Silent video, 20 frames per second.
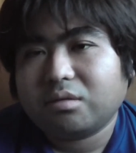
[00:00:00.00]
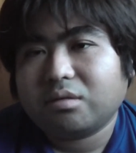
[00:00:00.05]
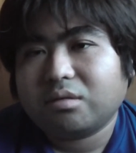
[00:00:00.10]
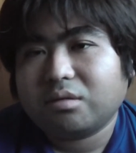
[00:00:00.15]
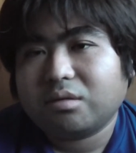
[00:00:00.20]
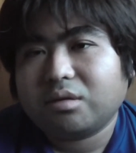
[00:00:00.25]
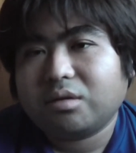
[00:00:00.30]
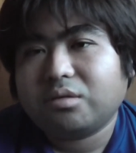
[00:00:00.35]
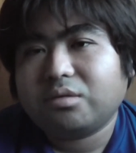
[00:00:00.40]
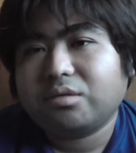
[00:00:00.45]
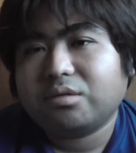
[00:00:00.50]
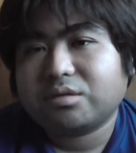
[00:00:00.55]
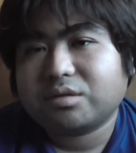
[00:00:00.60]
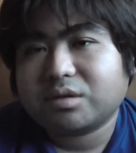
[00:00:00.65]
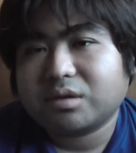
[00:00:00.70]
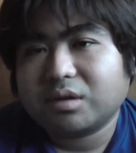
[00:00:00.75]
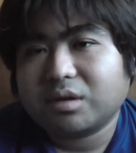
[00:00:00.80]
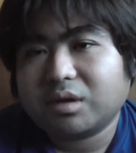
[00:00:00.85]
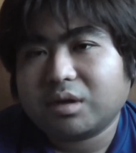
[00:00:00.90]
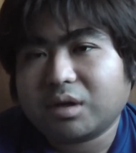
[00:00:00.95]
いろいろ
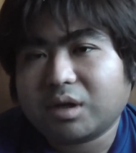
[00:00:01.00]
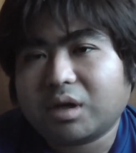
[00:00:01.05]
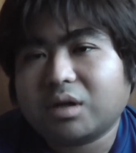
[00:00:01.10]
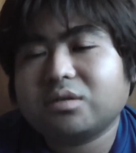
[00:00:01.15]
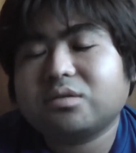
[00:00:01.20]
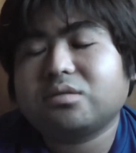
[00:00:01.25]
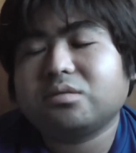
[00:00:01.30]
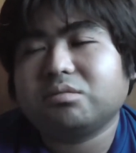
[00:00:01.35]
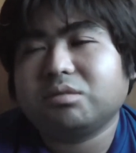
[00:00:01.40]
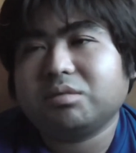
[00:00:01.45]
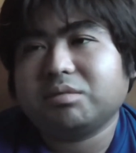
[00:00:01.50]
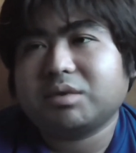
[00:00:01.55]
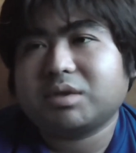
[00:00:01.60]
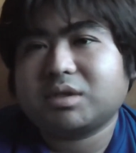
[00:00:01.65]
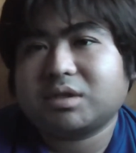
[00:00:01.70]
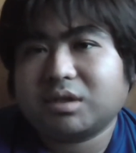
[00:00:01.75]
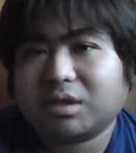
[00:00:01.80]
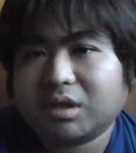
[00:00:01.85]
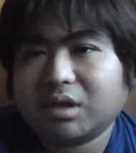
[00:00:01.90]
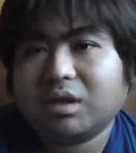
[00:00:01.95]
あると思いま
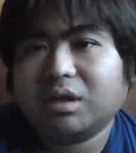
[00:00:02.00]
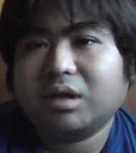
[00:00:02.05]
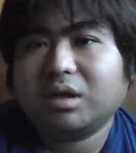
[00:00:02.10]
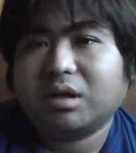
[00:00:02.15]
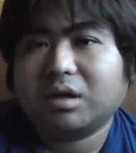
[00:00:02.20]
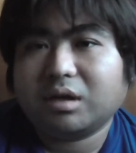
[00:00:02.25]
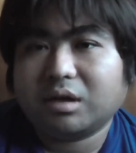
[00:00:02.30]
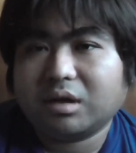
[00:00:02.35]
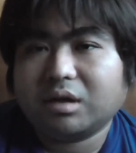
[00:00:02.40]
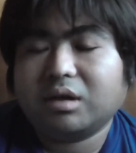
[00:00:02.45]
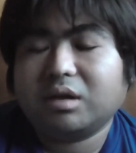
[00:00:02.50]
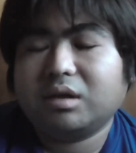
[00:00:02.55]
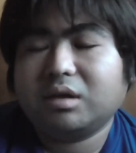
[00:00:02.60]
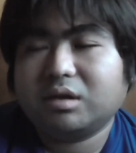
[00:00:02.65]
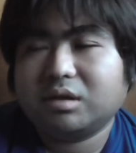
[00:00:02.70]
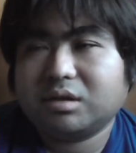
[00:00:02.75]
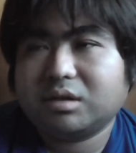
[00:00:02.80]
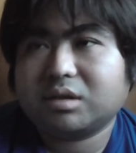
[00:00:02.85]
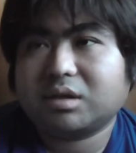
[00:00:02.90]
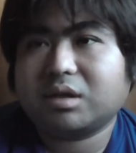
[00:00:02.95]
すね。はい、
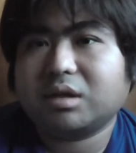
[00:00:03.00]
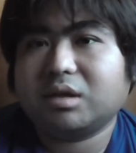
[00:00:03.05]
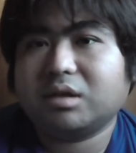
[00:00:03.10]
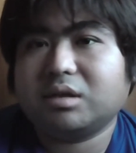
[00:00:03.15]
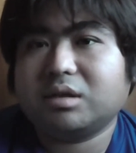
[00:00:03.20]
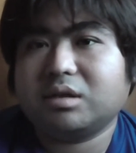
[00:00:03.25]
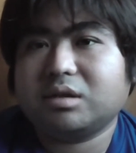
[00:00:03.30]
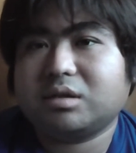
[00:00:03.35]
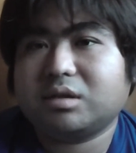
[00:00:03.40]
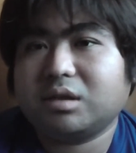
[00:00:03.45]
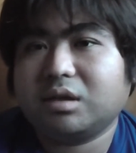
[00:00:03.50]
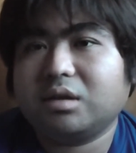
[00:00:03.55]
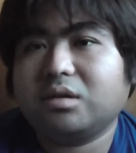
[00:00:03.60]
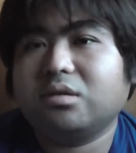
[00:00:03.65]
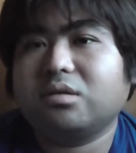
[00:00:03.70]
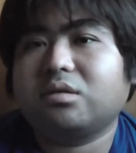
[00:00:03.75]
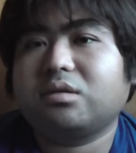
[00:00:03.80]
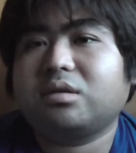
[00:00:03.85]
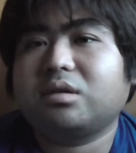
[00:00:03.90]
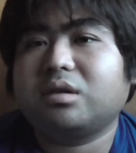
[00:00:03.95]
死刑制
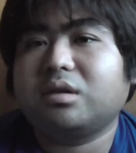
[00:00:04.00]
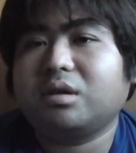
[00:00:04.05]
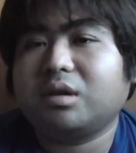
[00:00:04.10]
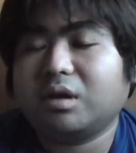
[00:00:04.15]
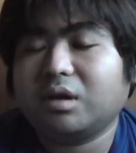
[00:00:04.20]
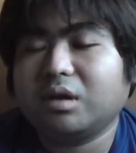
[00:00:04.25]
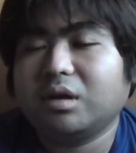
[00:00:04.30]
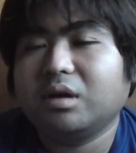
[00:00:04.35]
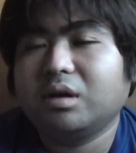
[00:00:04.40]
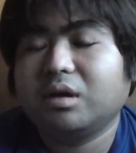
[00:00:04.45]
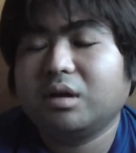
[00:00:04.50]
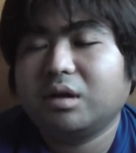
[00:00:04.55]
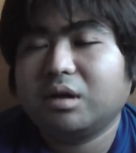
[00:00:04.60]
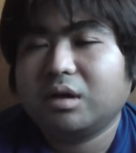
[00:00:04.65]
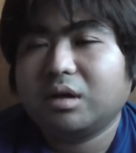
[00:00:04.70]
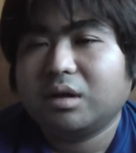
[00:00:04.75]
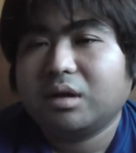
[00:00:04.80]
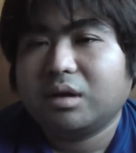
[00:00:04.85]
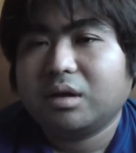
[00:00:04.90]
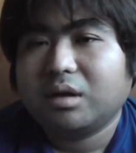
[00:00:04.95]
度ね
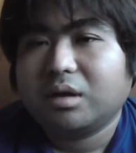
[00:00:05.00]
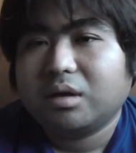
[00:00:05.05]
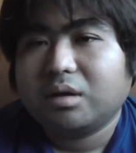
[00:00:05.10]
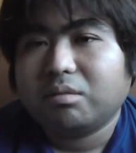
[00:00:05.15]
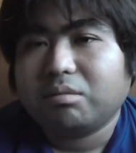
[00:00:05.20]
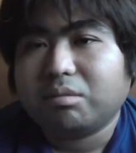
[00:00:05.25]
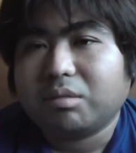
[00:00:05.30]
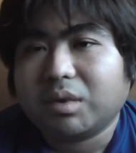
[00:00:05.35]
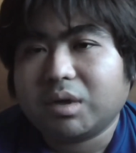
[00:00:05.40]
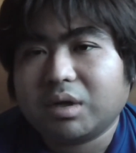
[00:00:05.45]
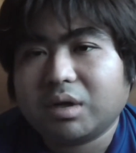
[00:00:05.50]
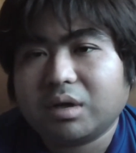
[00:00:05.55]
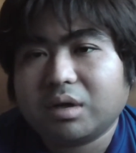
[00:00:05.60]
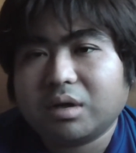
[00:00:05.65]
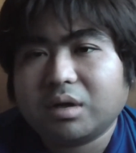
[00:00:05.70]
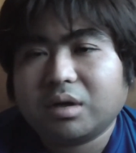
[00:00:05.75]
まあ